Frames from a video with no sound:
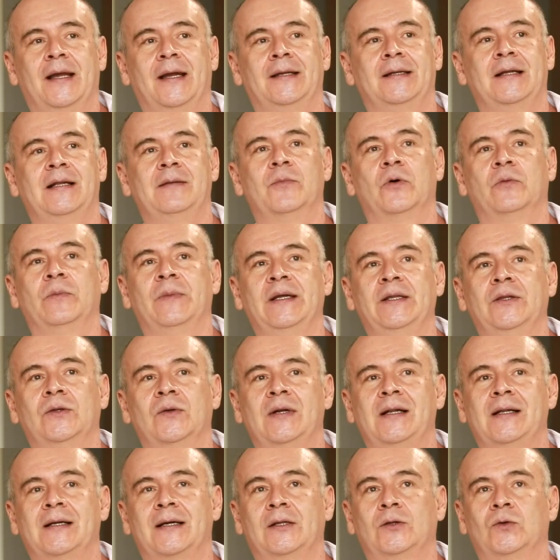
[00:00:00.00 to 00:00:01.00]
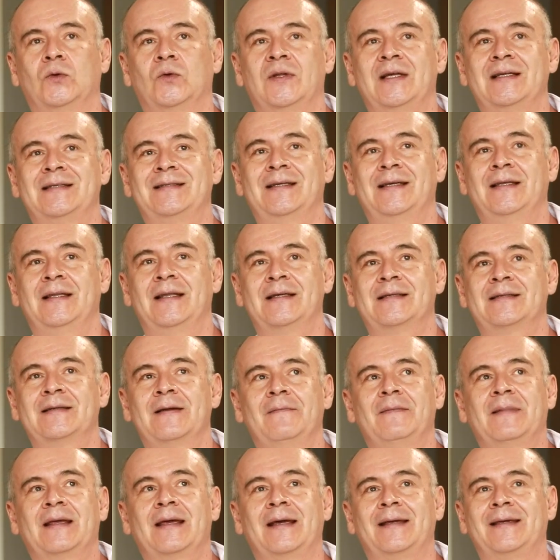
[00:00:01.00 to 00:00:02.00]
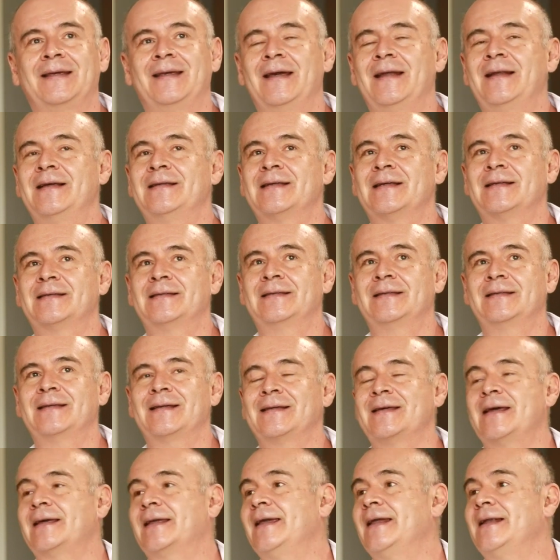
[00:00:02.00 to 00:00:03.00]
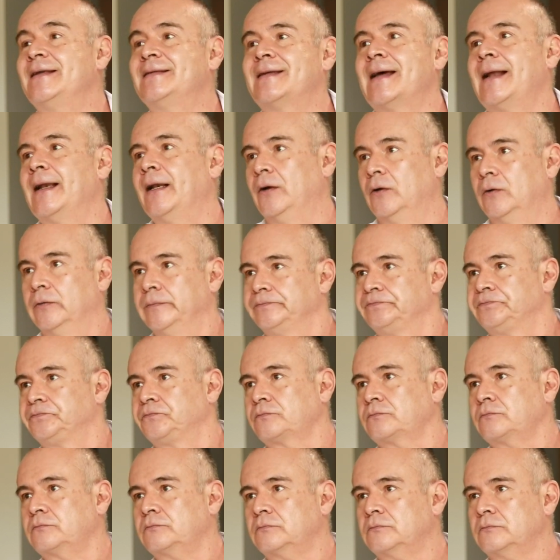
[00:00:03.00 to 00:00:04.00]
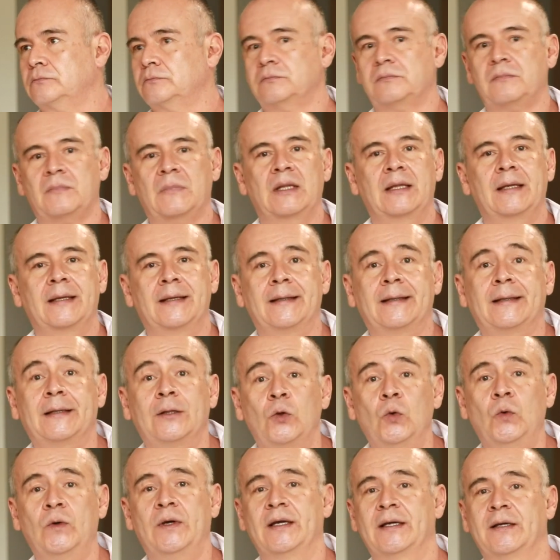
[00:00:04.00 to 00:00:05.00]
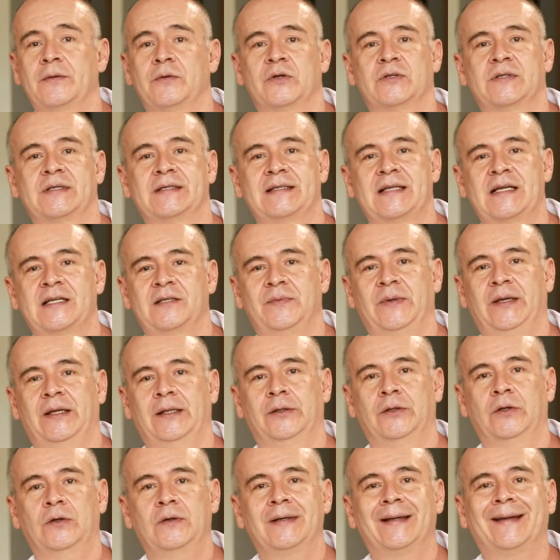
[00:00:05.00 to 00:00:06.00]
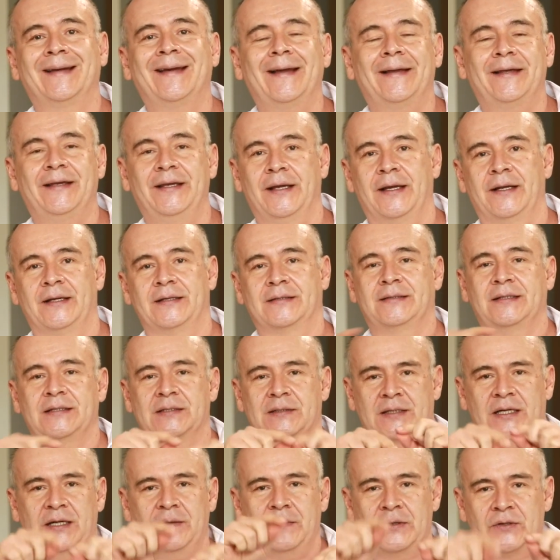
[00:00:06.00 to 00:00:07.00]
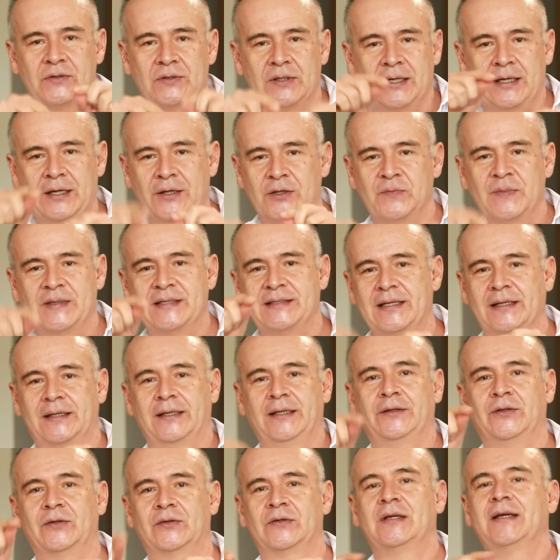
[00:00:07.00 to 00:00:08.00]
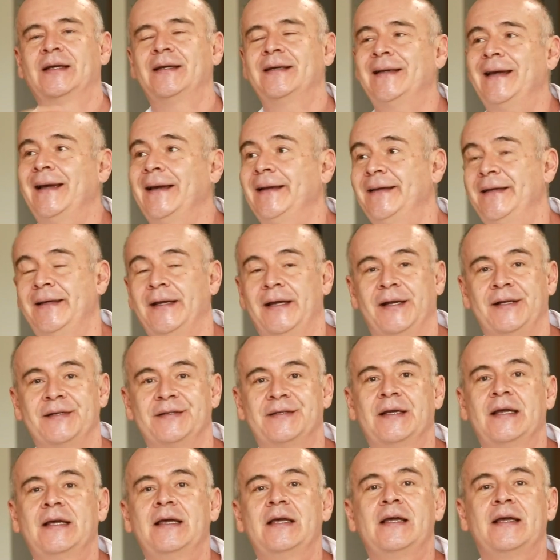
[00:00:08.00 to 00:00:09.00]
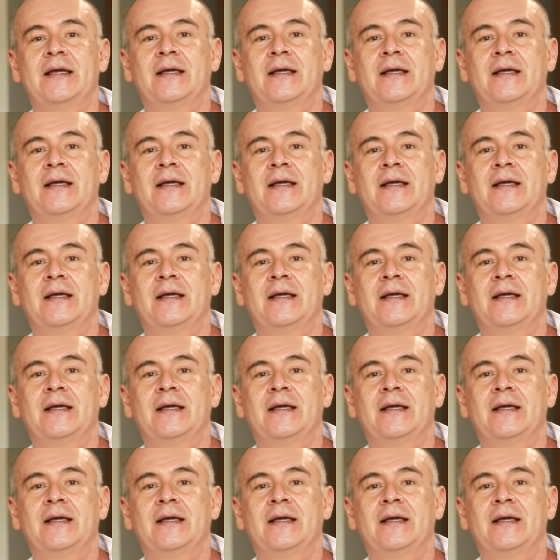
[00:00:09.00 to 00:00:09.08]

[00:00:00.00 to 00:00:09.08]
en el momento en el que tú decides que quieres, que quieres algo. Tú que nos estás viendo, ¿qué quieres? Y escríbenos ahí en los mensajitos. ¿Qué quieres?